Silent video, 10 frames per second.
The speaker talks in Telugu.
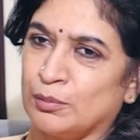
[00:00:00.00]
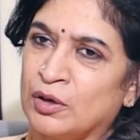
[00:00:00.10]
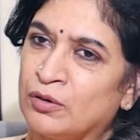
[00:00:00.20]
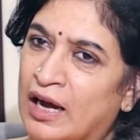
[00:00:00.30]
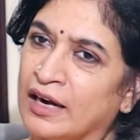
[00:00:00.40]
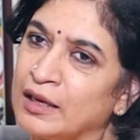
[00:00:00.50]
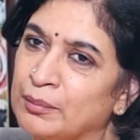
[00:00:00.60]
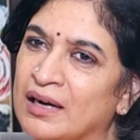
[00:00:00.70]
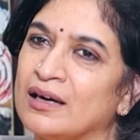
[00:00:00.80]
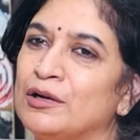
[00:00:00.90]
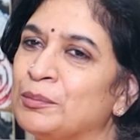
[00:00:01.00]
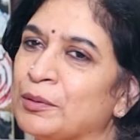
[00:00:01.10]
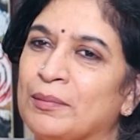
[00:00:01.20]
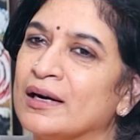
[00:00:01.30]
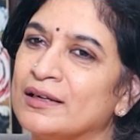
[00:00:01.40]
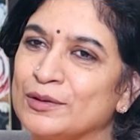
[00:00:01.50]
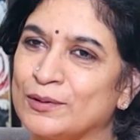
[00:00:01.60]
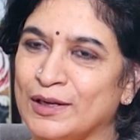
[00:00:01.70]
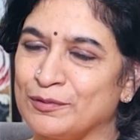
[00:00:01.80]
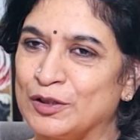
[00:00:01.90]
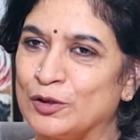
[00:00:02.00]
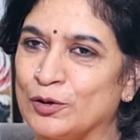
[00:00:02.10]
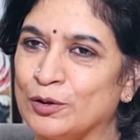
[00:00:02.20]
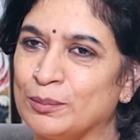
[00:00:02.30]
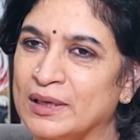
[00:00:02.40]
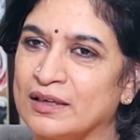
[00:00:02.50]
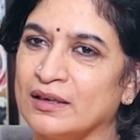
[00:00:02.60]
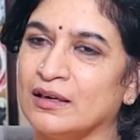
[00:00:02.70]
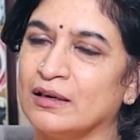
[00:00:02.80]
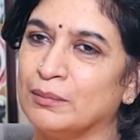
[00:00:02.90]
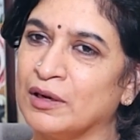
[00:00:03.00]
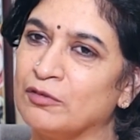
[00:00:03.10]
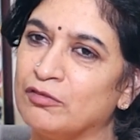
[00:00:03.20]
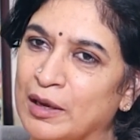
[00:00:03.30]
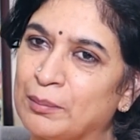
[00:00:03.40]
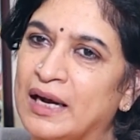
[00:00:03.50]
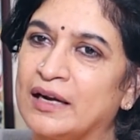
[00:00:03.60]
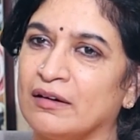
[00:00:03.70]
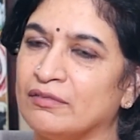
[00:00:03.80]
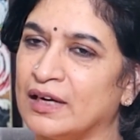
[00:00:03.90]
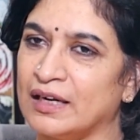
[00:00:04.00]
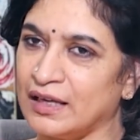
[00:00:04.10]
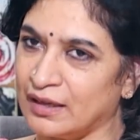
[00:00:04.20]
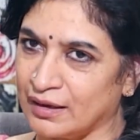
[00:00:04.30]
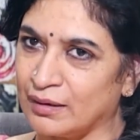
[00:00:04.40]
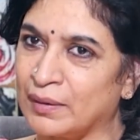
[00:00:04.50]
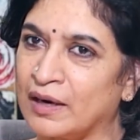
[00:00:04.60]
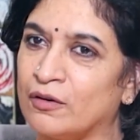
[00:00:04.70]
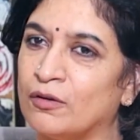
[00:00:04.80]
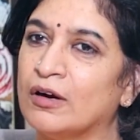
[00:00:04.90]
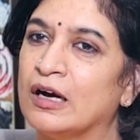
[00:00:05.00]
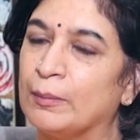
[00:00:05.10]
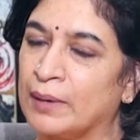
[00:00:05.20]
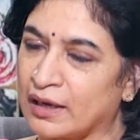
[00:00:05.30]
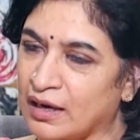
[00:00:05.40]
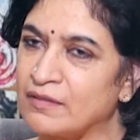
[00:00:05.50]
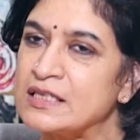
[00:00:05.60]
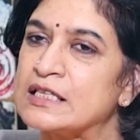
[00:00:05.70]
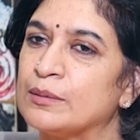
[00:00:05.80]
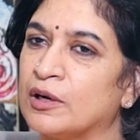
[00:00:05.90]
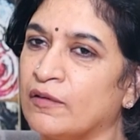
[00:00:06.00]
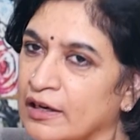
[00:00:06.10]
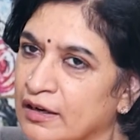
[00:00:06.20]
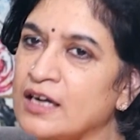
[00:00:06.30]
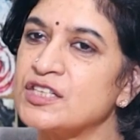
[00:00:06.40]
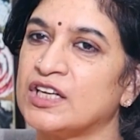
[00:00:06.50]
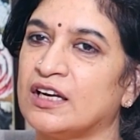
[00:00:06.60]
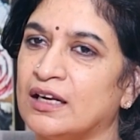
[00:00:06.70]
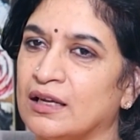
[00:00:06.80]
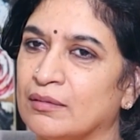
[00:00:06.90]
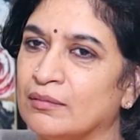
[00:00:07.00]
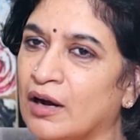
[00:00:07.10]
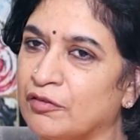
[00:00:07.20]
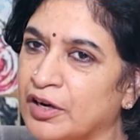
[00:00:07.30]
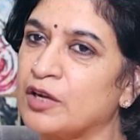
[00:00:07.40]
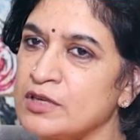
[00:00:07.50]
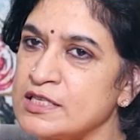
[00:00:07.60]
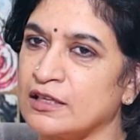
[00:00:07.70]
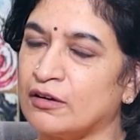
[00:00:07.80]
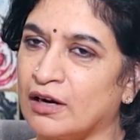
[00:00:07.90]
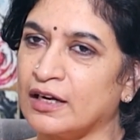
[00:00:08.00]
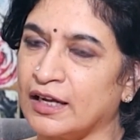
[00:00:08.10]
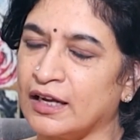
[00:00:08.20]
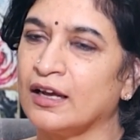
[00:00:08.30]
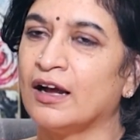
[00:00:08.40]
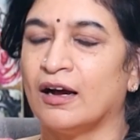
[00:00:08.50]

సో మనం అన్ని భాగాలు మనం మాట్లాడుకోలేము ఇందులో బట్ uh, మనం వైబ్రేట్ అవ్వాలి మనం మనకు కావాల్సింది మనం అట్రాక్ట్ చేయాలి ఆ ఫ్రీక్వెన్సీలో అంటే